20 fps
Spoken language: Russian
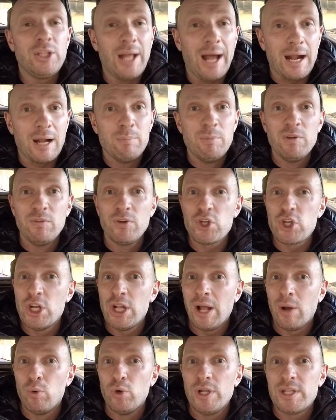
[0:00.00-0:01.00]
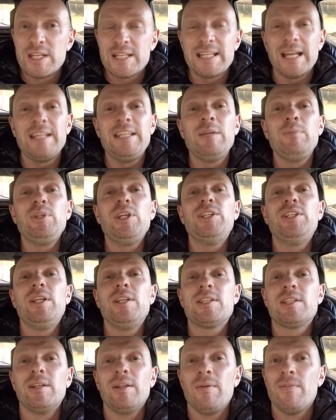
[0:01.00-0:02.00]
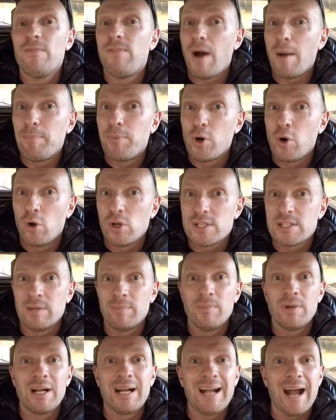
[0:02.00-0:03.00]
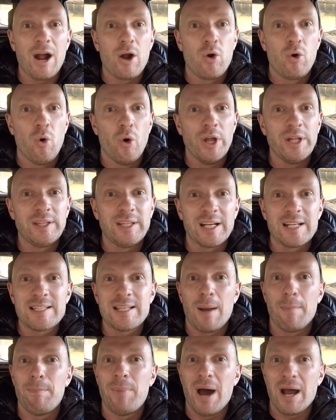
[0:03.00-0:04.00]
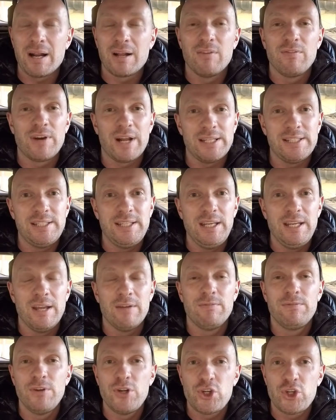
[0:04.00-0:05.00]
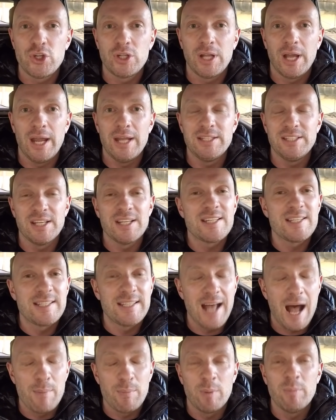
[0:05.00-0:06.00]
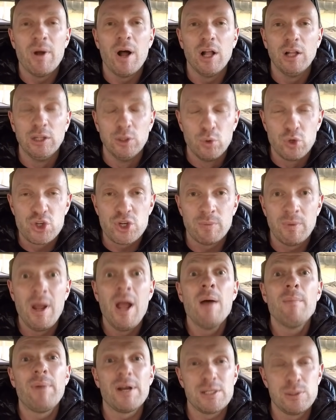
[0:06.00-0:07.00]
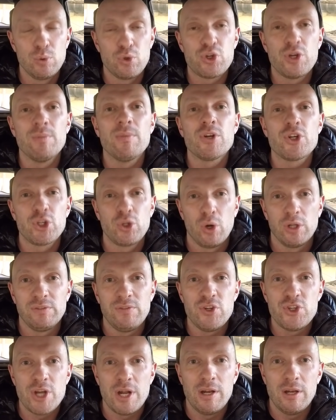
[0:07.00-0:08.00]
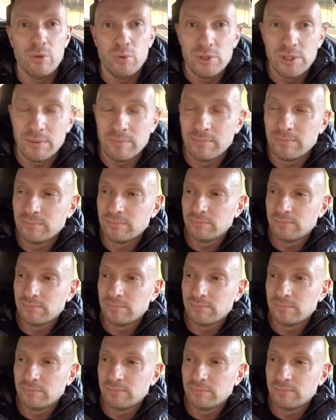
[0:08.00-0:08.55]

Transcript: Итак, мы вышли на улицу с одним единственным вопросом. Какой таксопарк в России вы считаете самым лучшим? Послушаем, что отвечали люди.